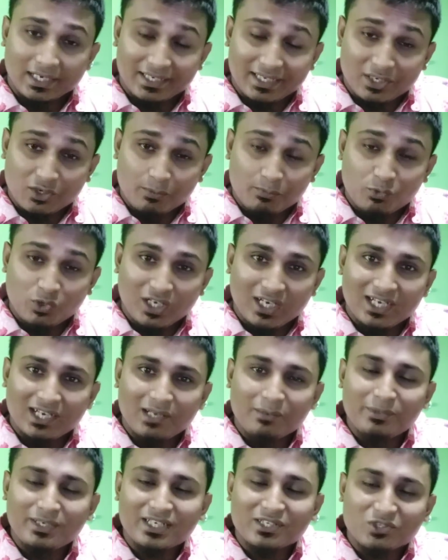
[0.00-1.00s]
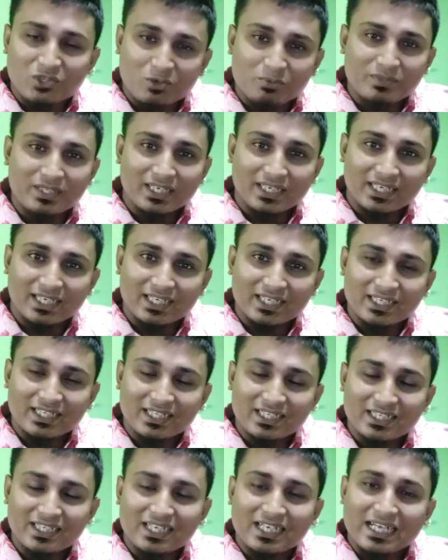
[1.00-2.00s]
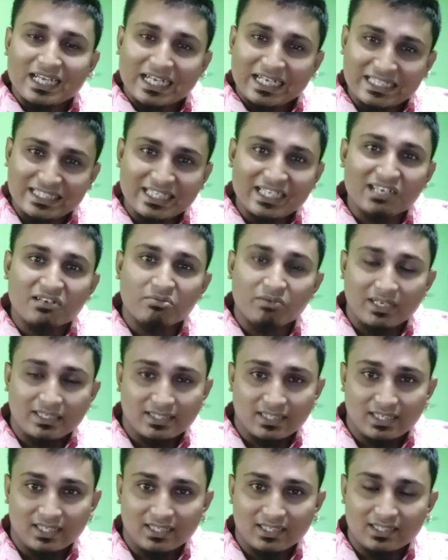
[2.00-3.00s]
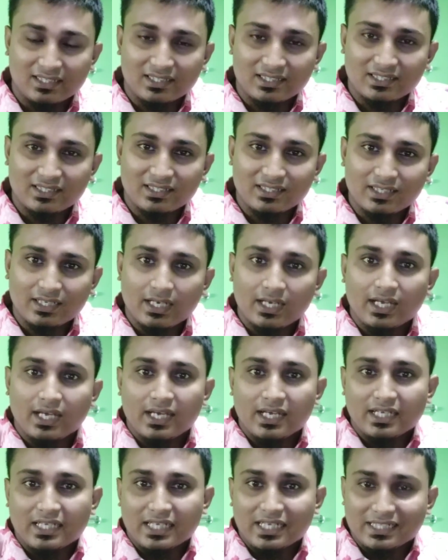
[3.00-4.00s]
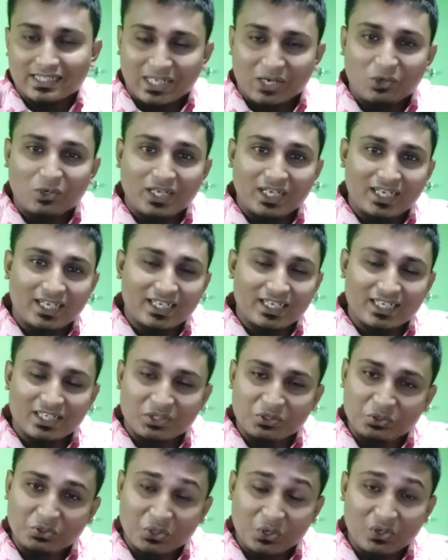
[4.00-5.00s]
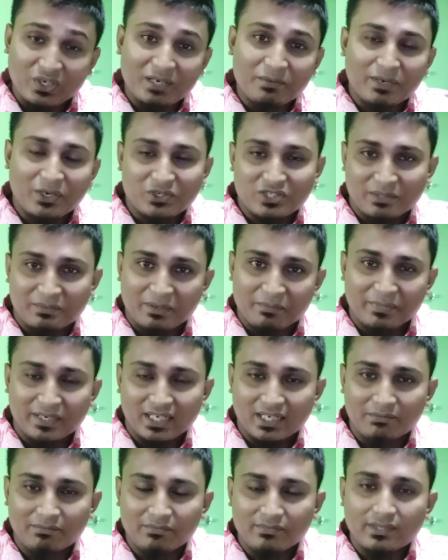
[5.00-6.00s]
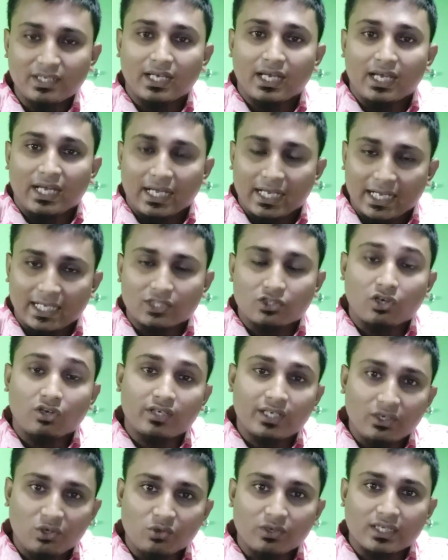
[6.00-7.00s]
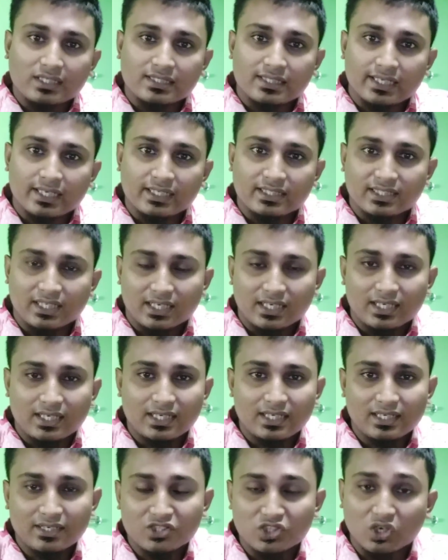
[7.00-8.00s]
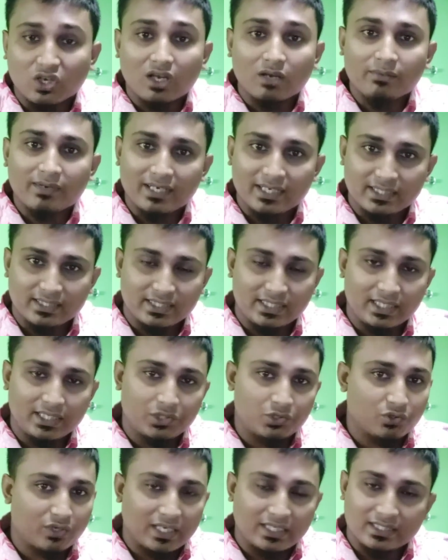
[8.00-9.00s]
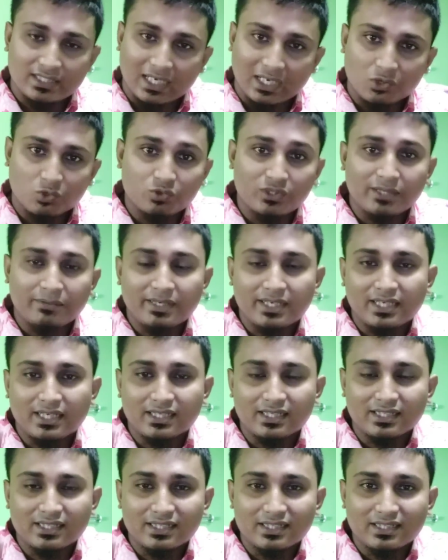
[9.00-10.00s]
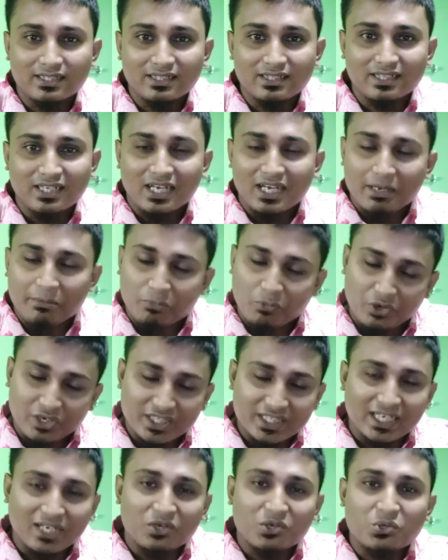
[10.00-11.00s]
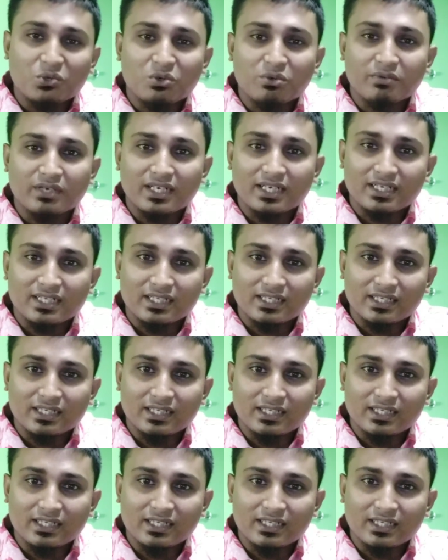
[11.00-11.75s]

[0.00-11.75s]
আল্লাহ রব্বুল্লা আলমিনের তরফ থেকে রিজেকের ফায়সালা তাহলে দু ধরনের মানুষ আমরা পেলাম এক ধরনের লোক আছে যারা সকালবেলা এসে দোকান ঝাড়ুও দেবে না পরিষ্কারও করবে না